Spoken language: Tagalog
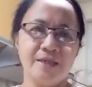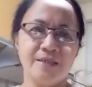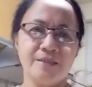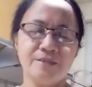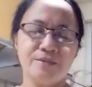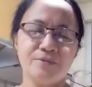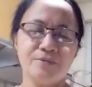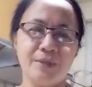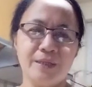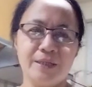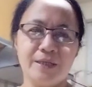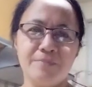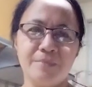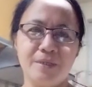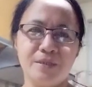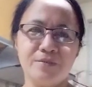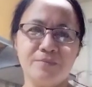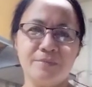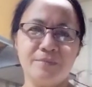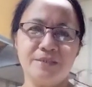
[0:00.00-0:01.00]
guys! Welcome
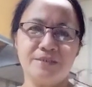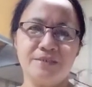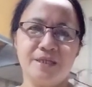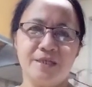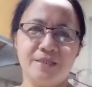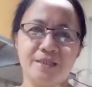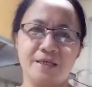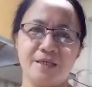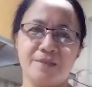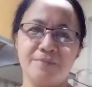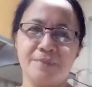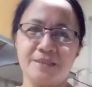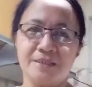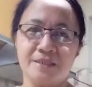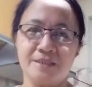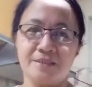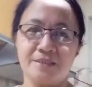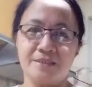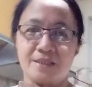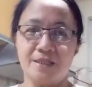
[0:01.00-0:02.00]
back to my channel.
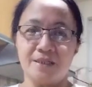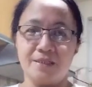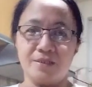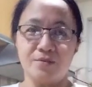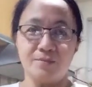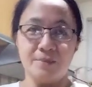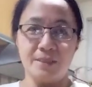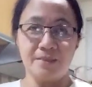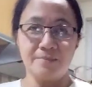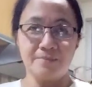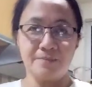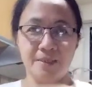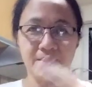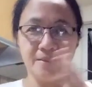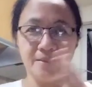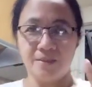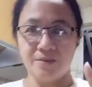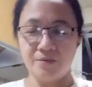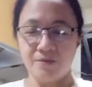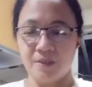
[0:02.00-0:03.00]
Pasensya na kayo, malap pa
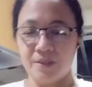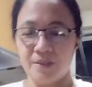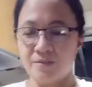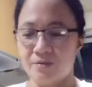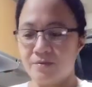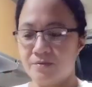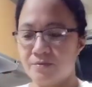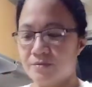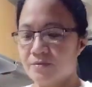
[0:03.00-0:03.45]
rin ako ngayon.